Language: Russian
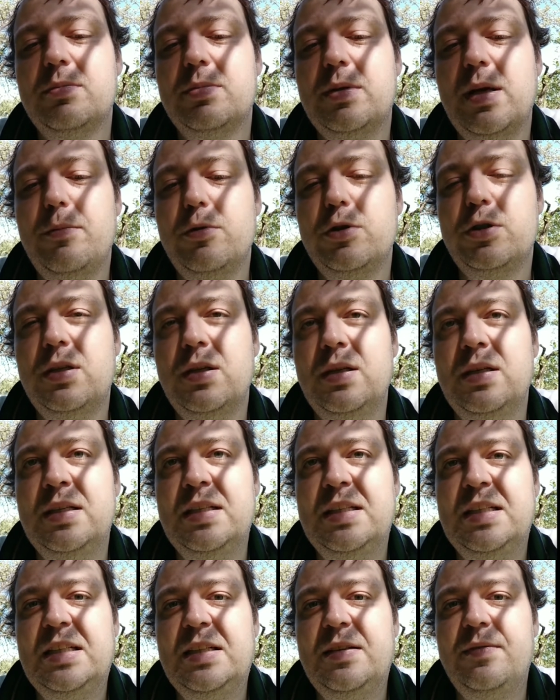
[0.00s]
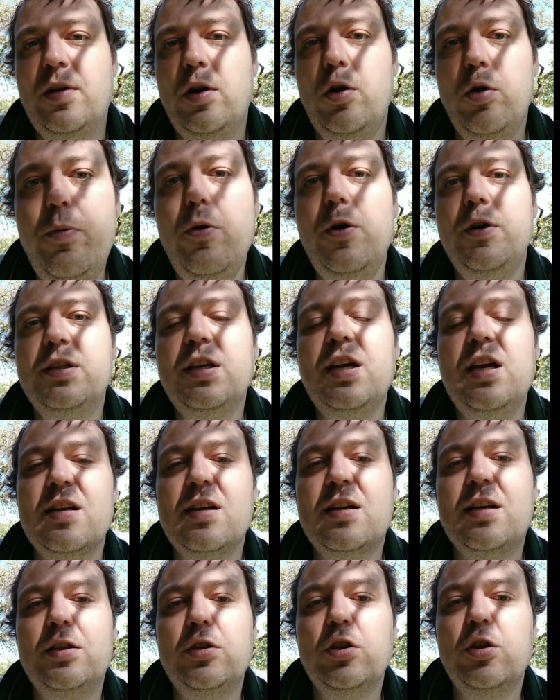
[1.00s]
потому что любой
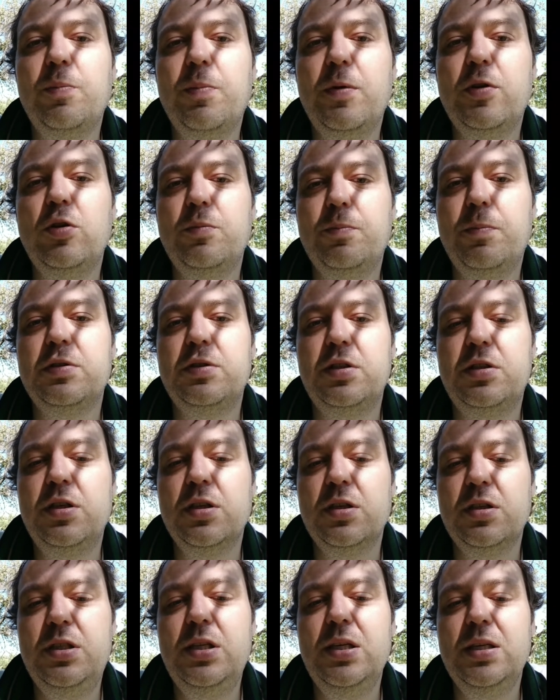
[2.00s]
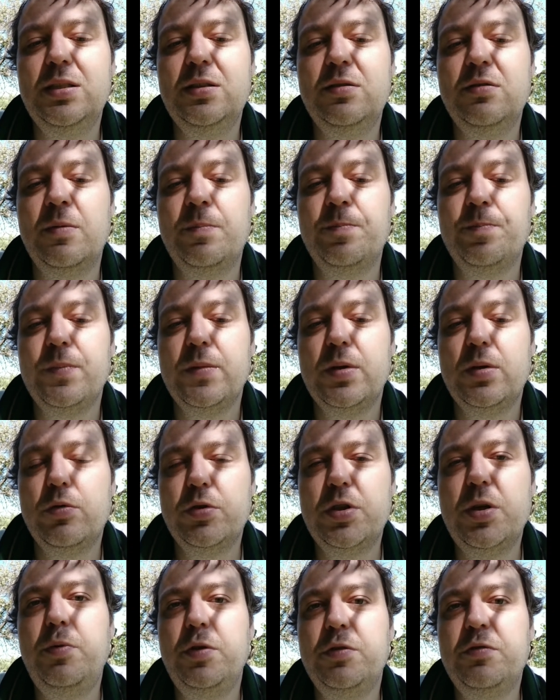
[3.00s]
тренер, который придет после Черчесова,
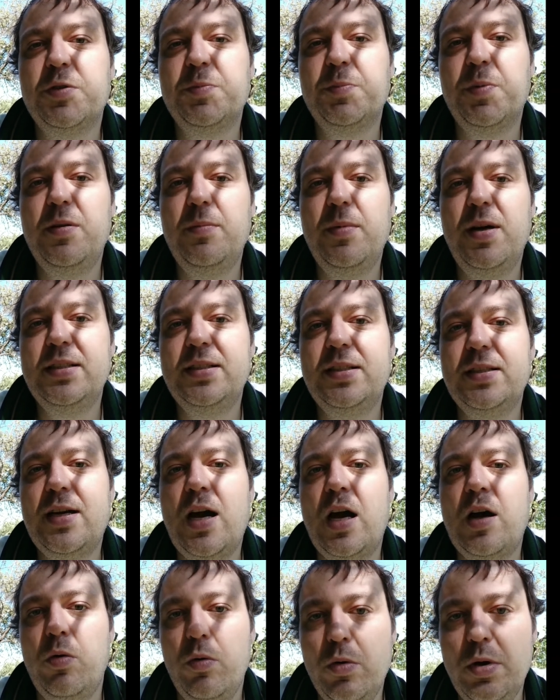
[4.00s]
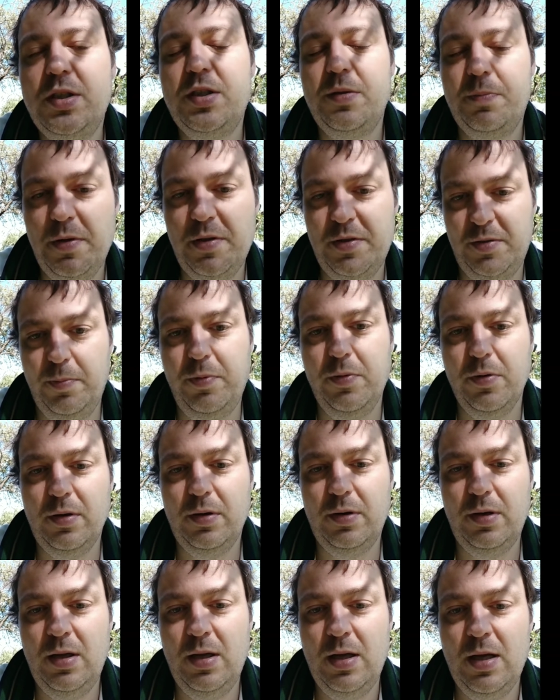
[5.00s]
уже будет восприниматься как оттепель
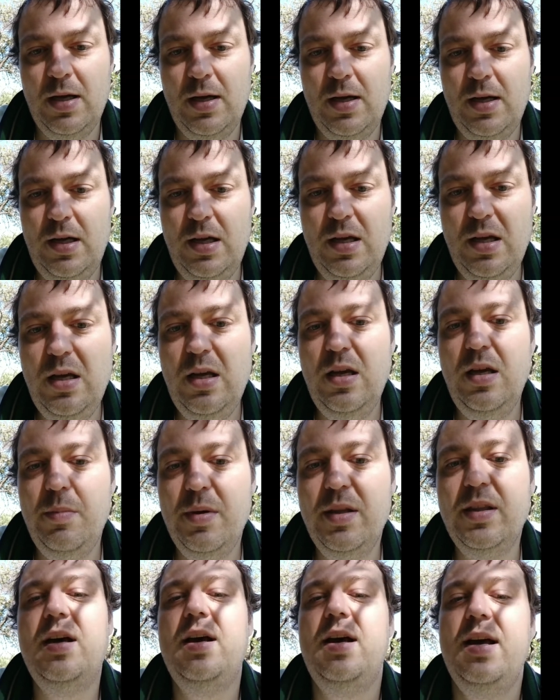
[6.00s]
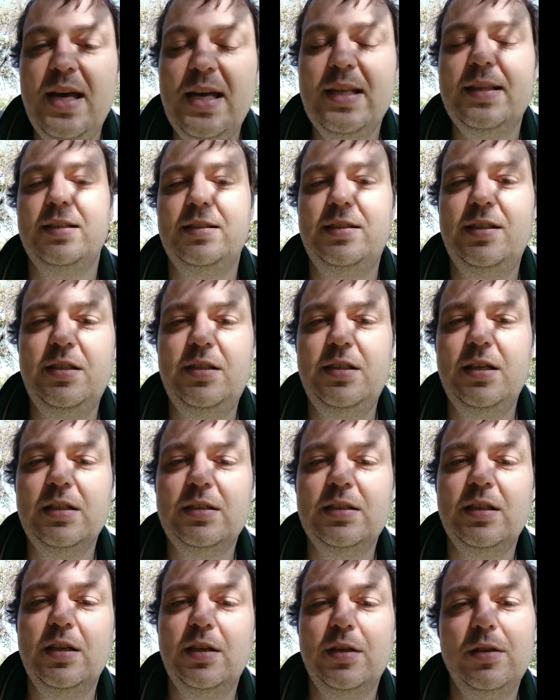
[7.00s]
сборной. И именно это
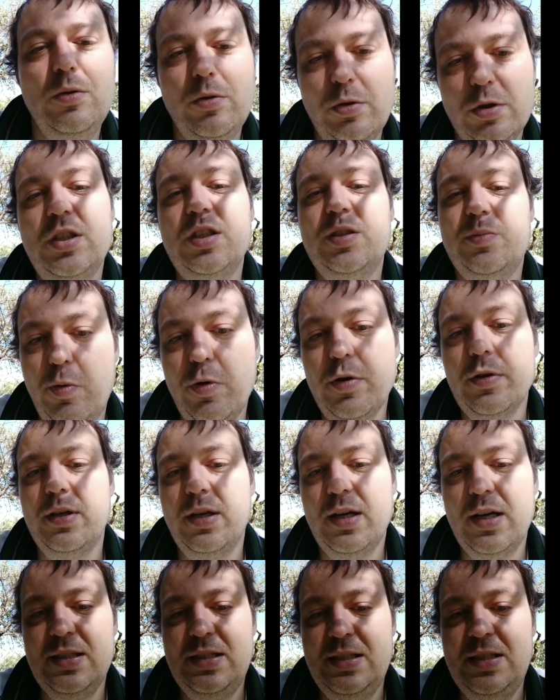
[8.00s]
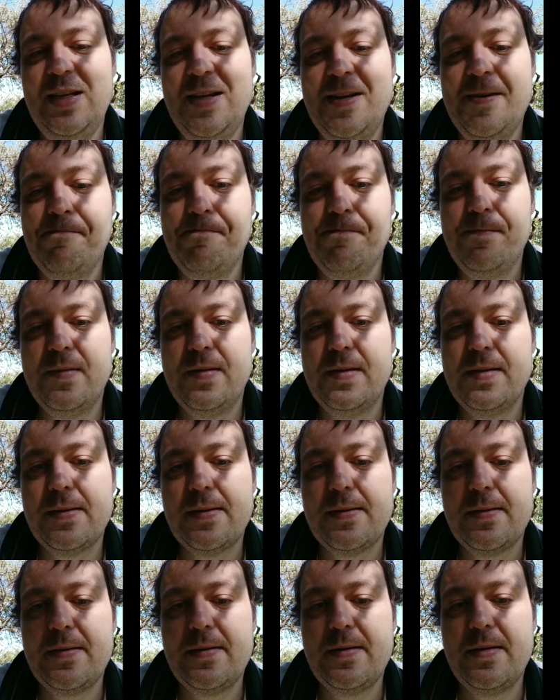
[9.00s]
сейчас нужно сборной России
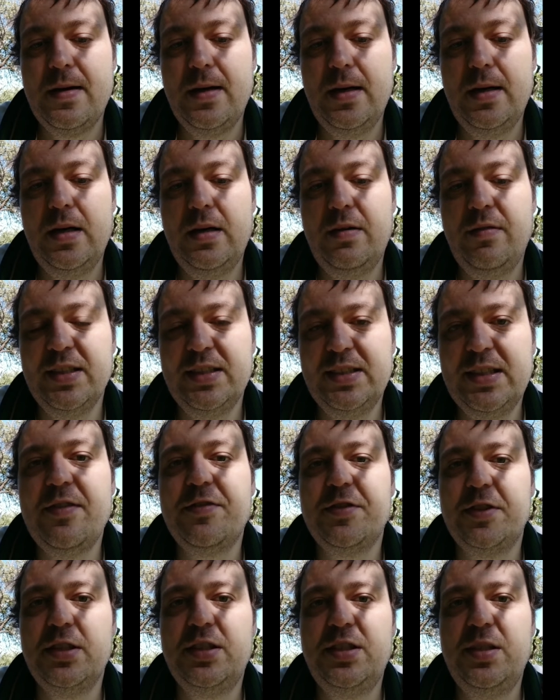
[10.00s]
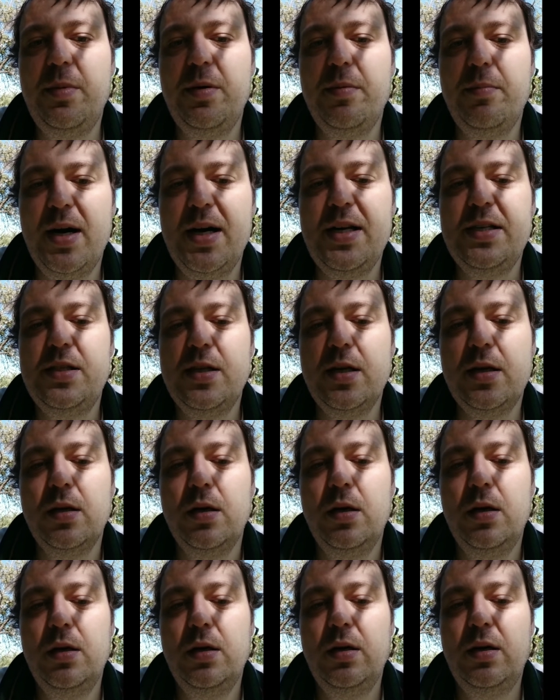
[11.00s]
э, в оставшихся семи матчах
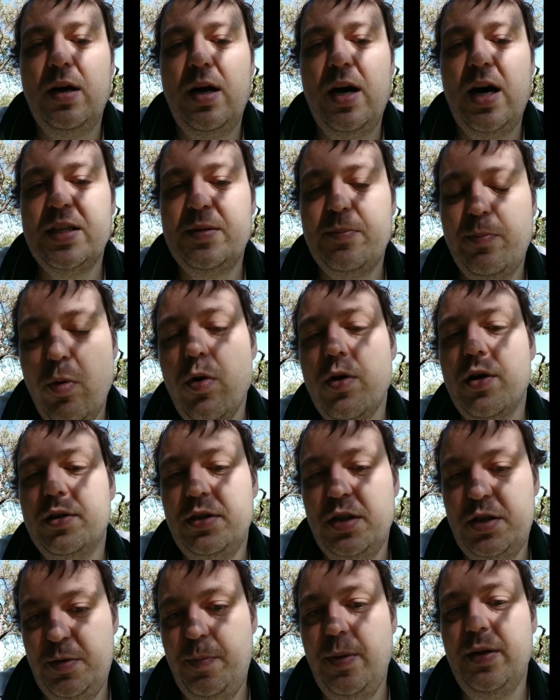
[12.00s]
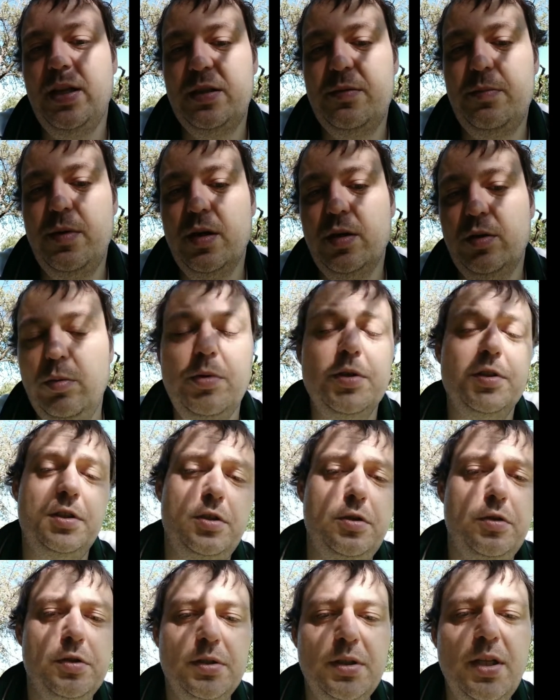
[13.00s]
отбора на чемпионат мира. Ну, может,
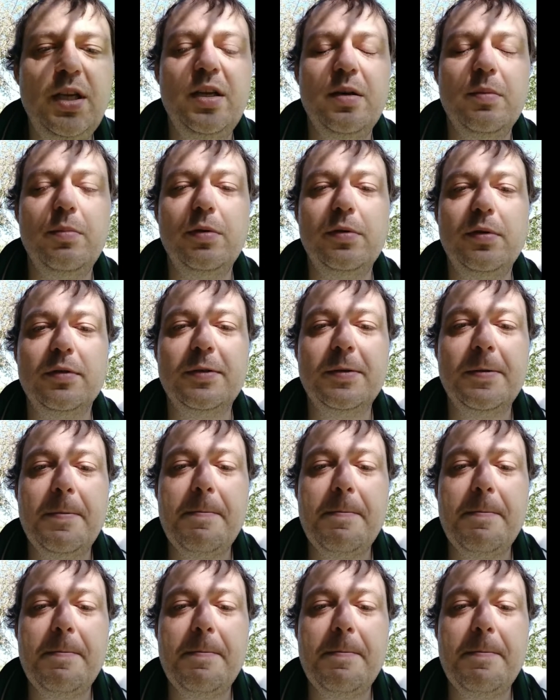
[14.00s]
еще и стыки будут.